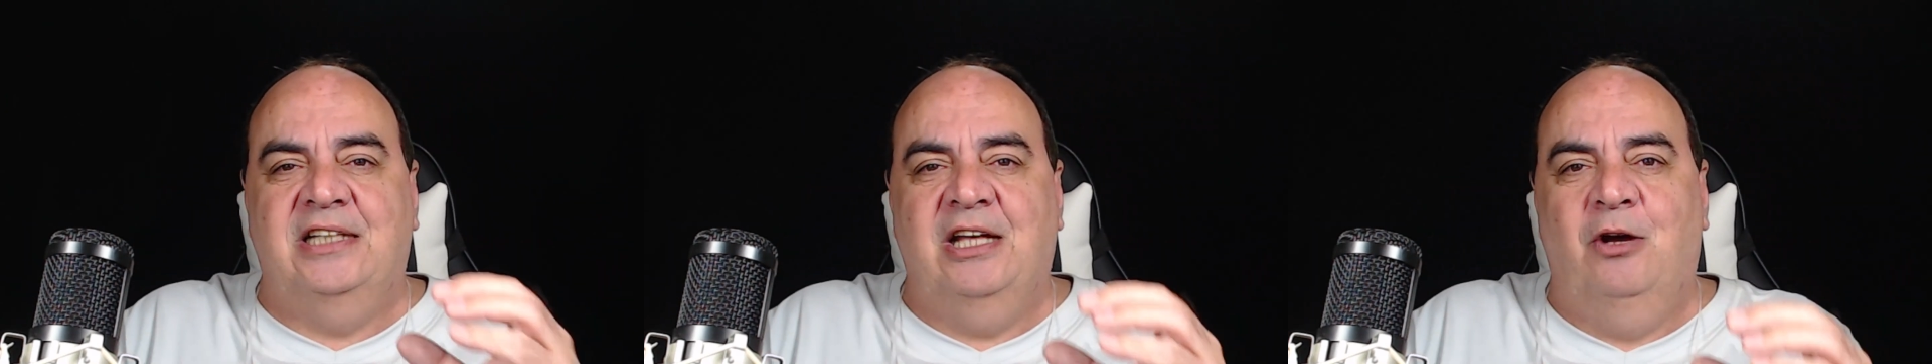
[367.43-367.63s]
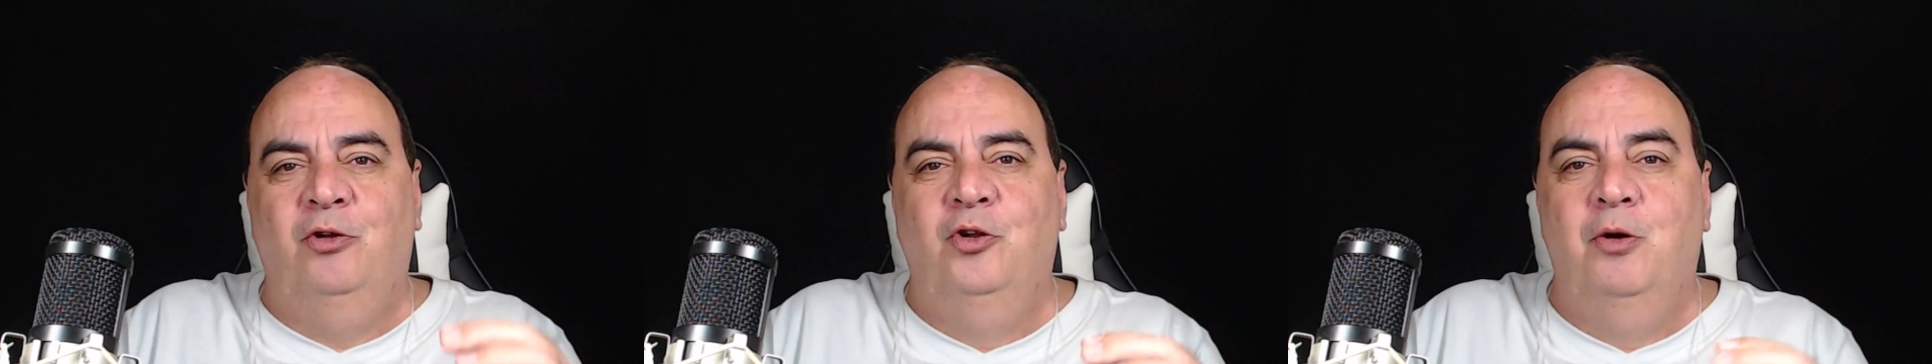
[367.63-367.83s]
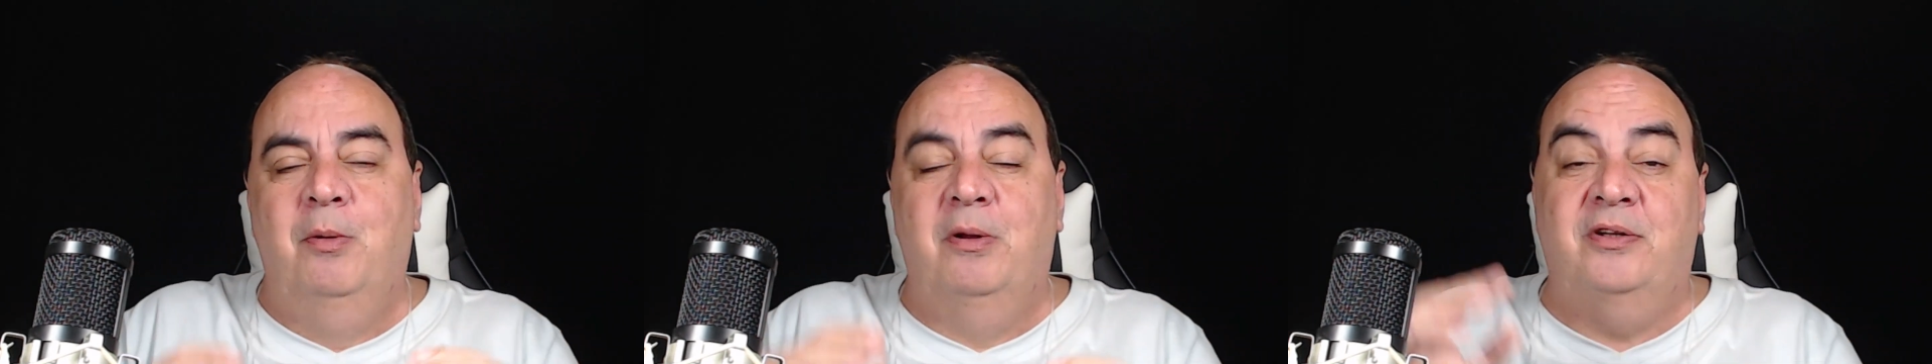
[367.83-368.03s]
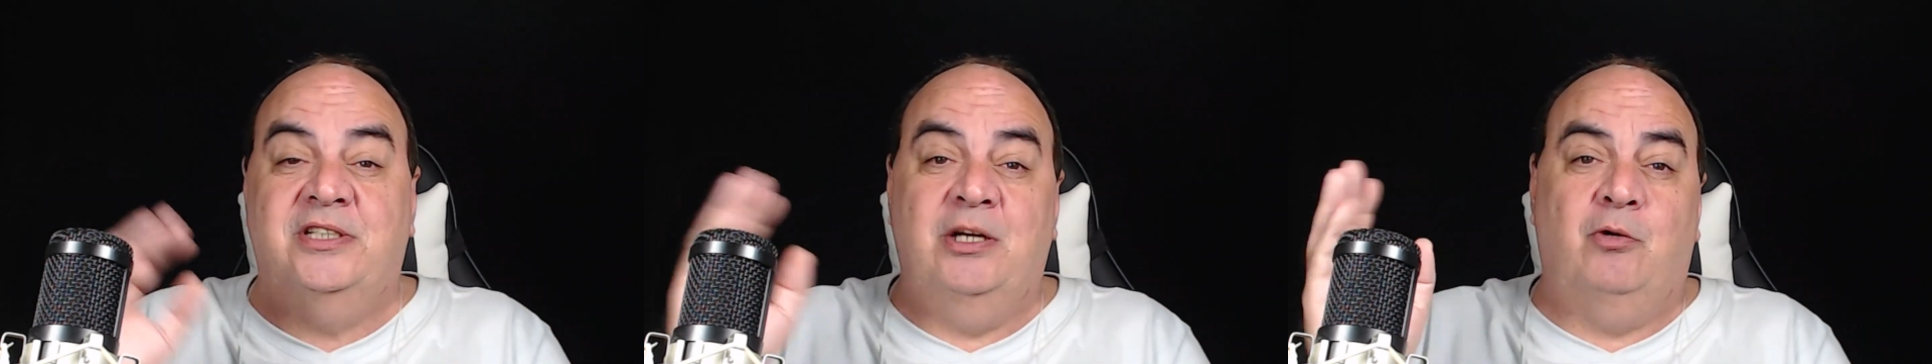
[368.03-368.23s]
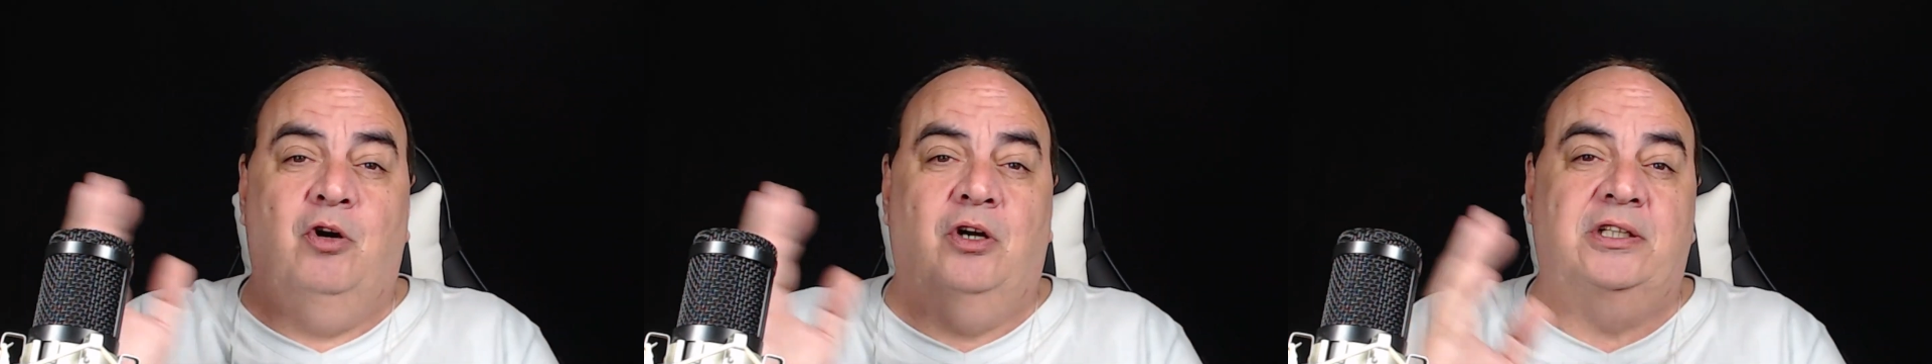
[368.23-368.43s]
está o um número,
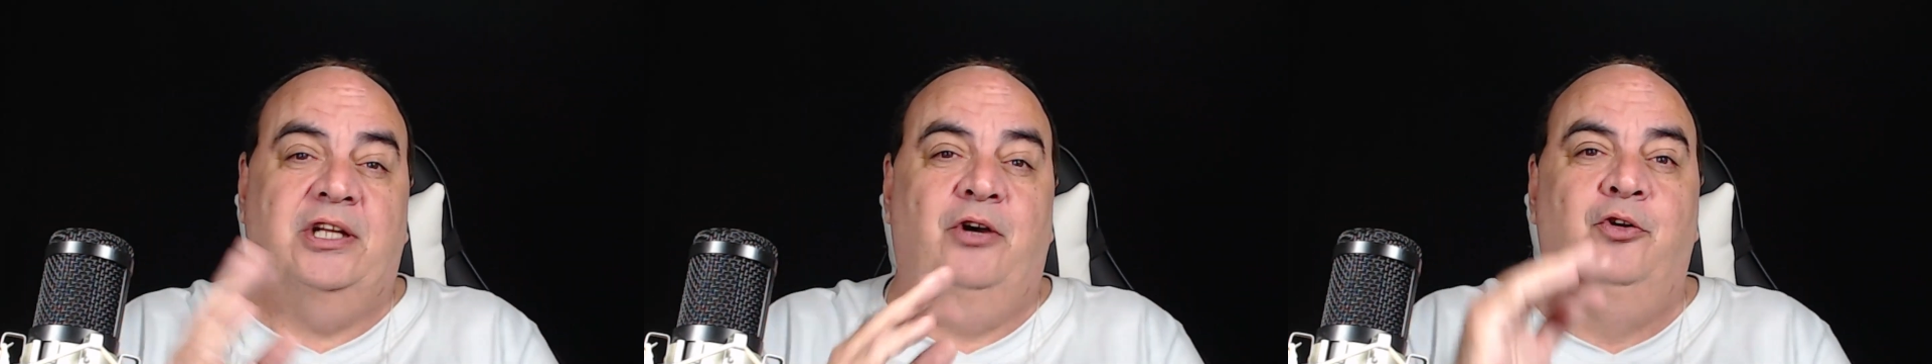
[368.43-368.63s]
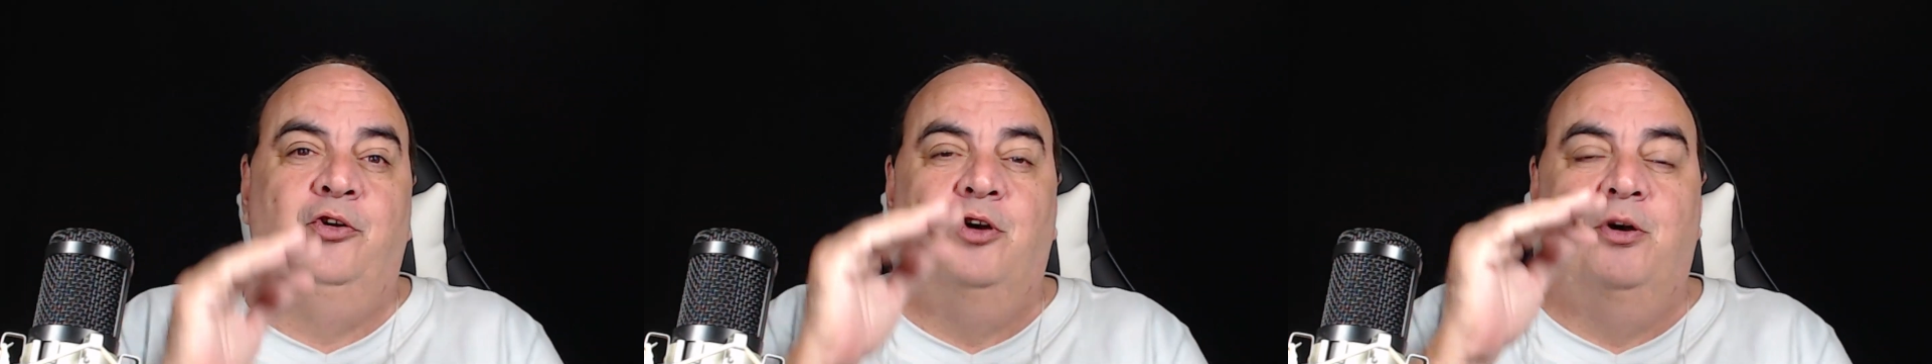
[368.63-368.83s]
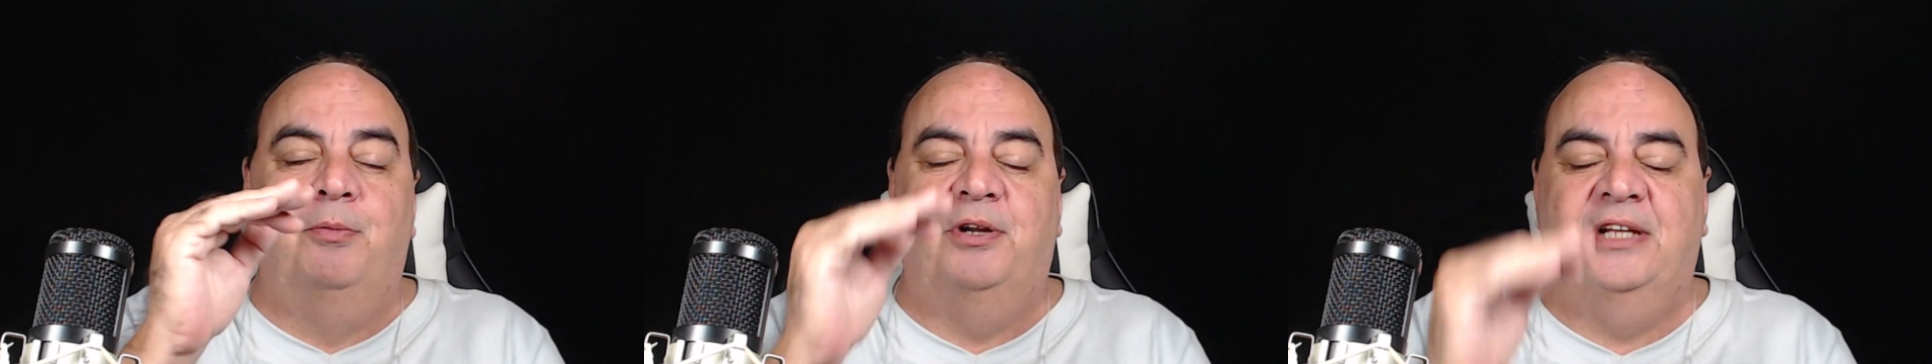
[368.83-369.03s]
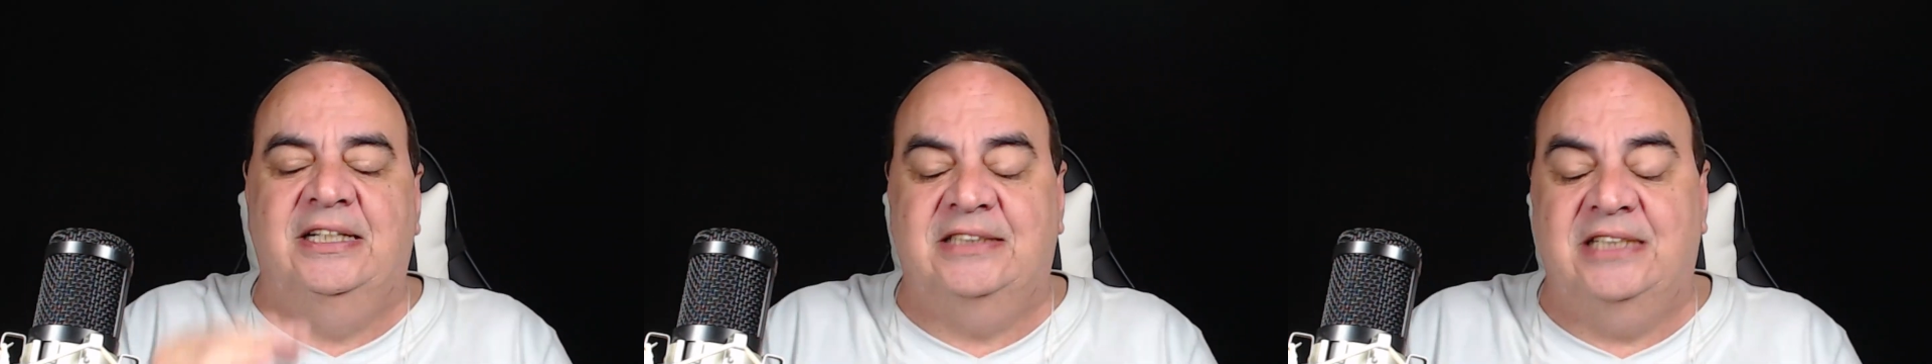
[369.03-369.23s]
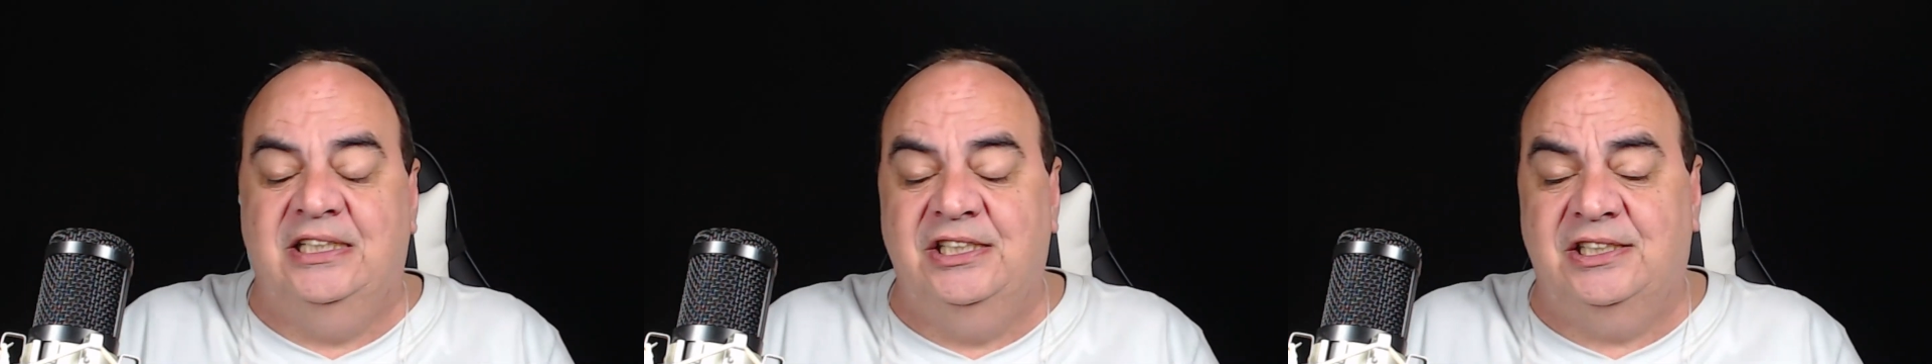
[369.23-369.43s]
você cortar o um número
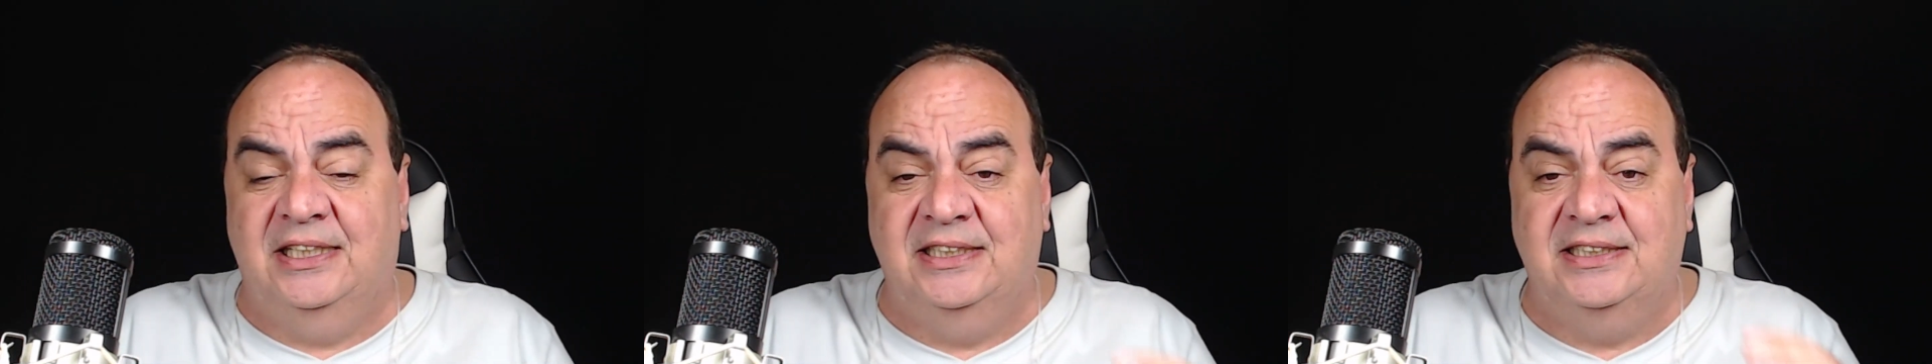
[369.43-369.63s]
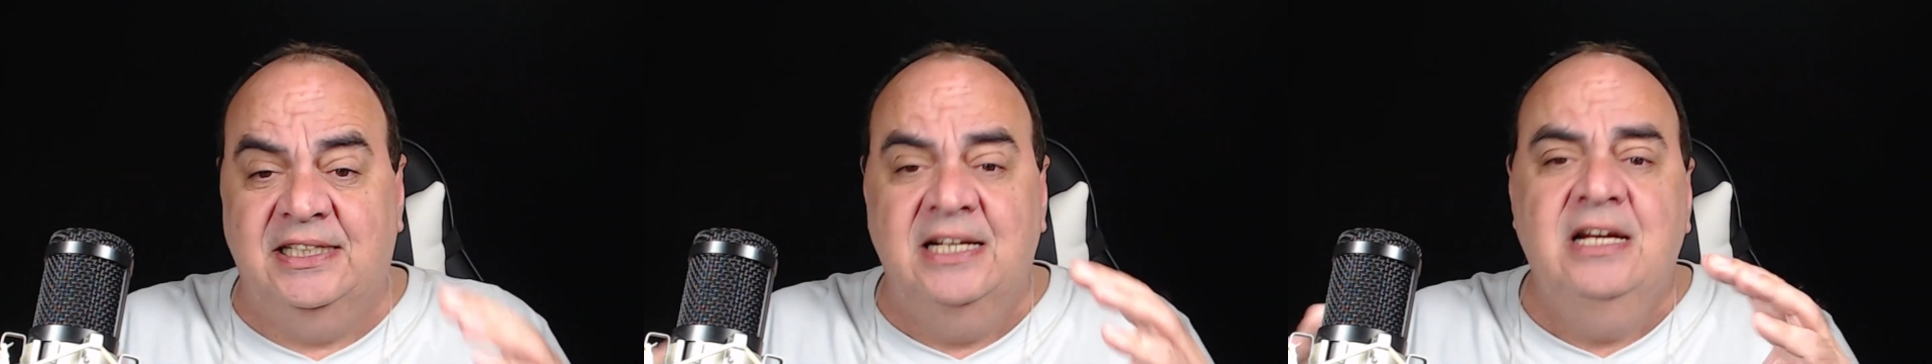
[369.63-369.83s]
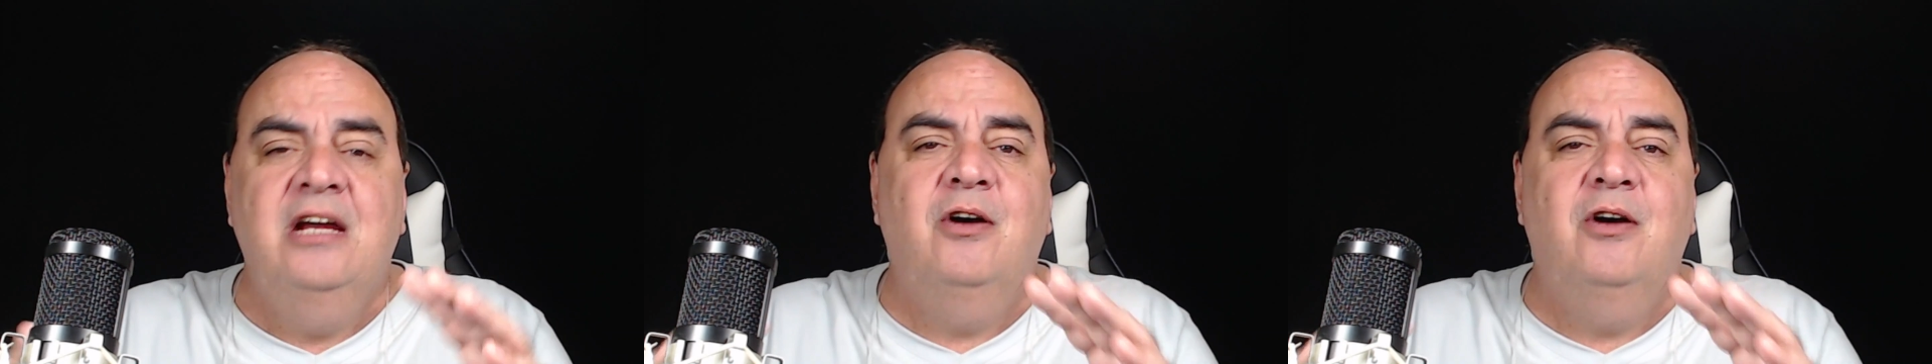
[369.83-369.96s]
dessa distância,